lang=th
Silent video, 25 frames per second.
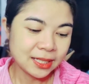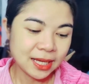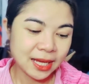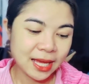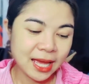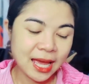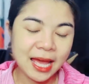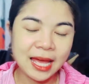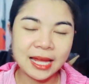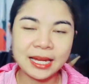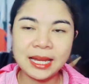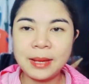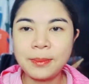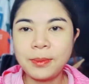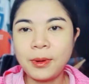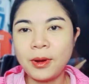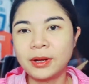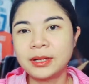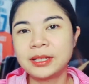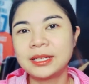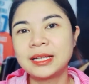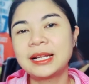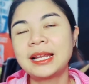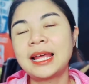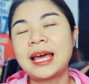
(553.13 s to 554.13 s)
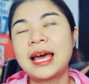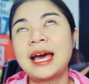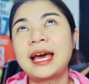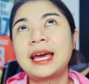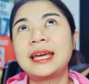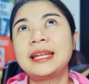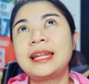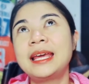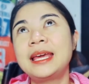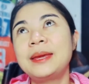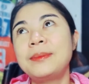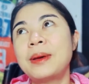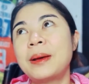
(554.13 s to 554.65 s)
นะคะได้ผ่อนคลา
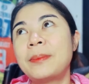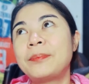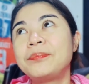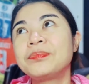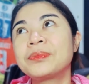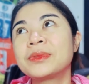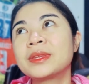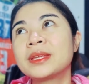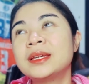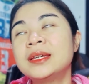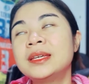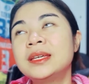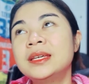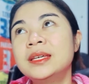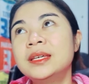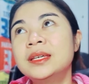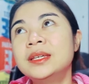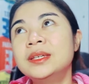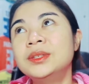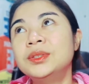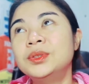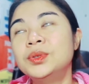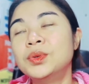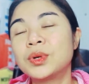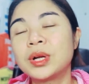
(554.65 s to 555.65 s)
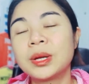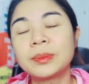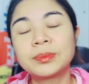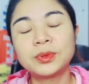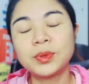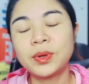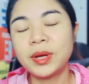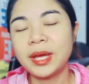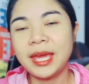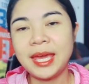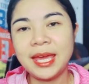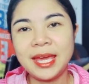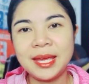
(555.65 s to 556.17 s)
ยได้แบบอยู่กับ
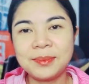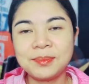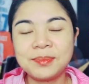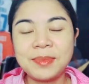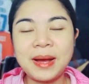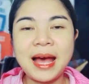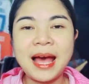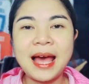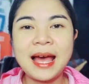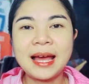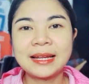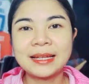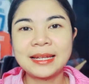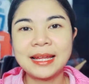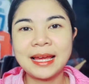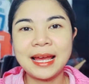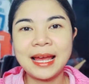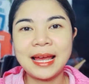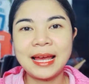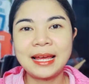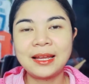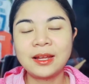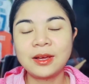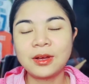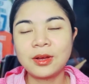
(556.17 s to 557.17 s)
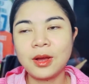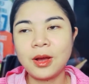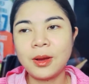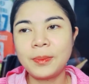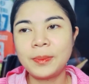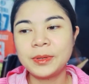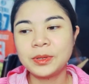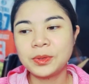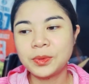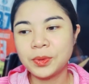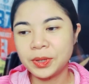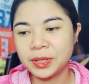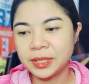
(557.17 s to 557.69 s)
ตัวเองบ้างนะคะแล้วก็
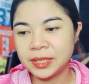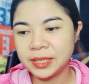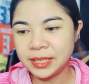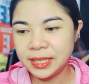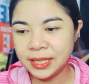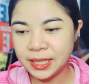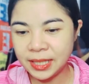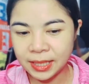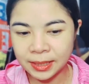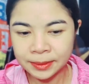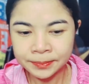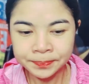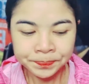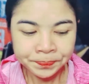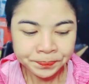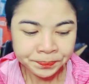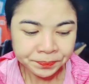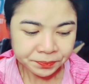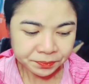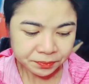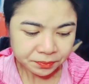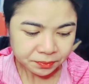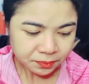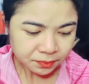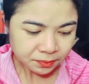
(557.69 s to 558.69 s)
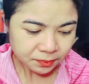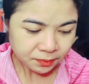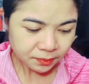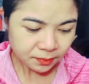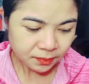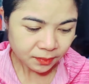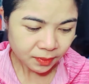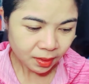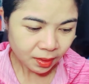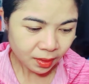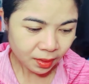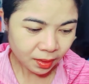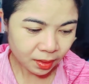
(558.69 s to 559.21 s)
เป็นคนที่
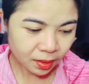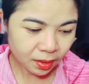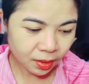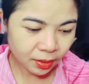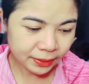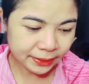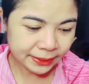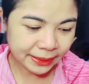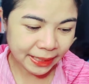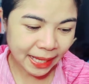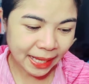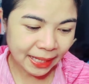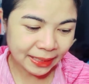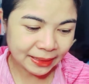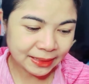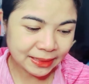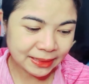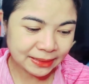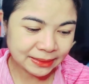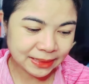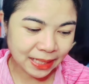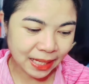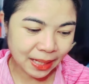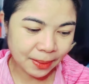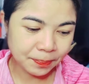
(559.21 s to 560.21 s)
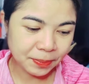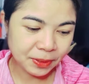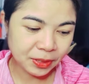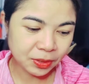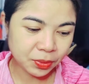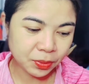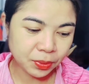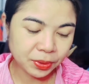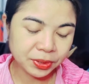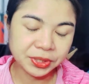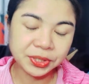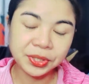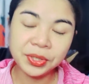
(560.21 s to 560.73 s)
ค่อนข้างที่จะเป็น
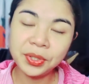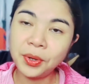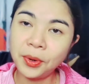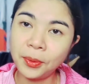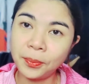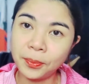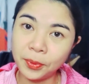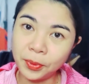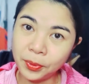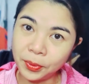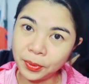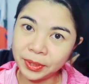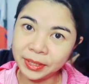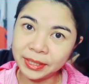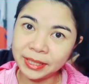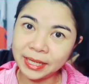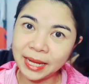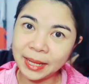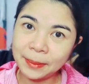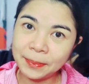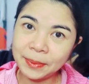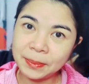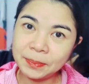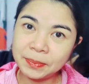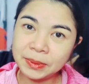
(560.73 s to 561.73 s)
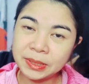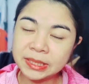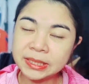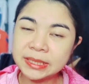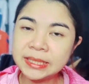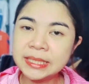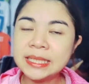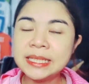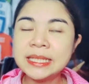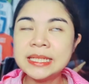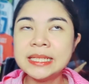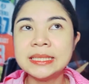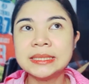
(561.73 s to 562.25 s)
คนที่อบอุ่นนะเป็นพื้น
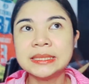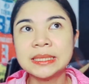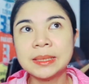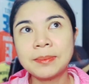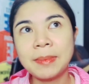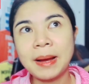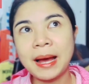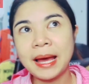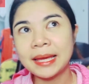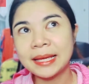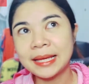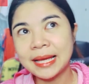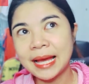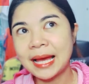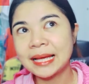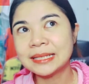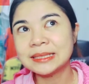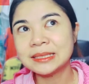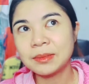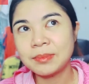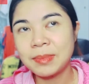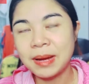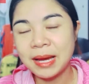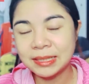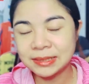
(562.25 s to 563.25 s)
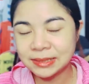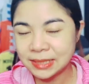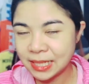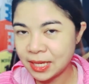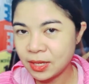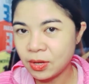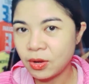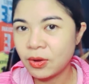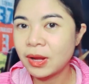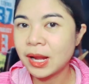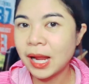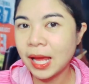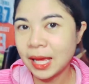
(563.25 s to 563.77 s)
ที่สบายกายสบายใจ
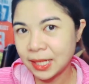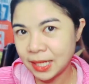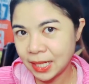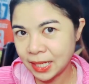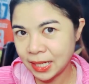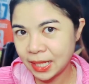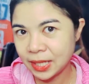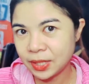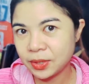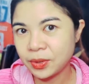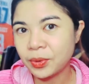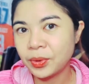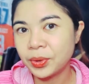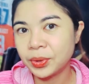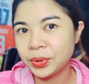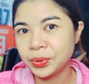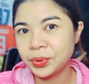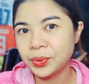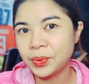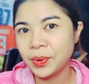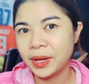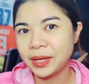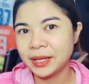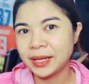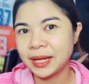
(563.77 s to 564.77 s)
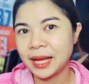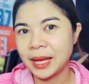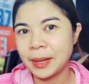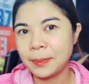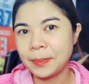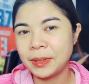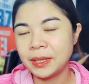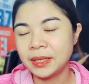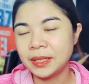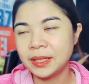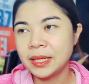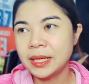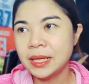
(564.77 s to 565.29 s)
ของใครหลายๆคนด้วยนะคะ
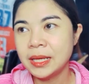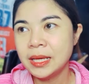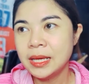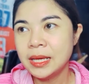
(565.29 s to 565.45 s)
เป็น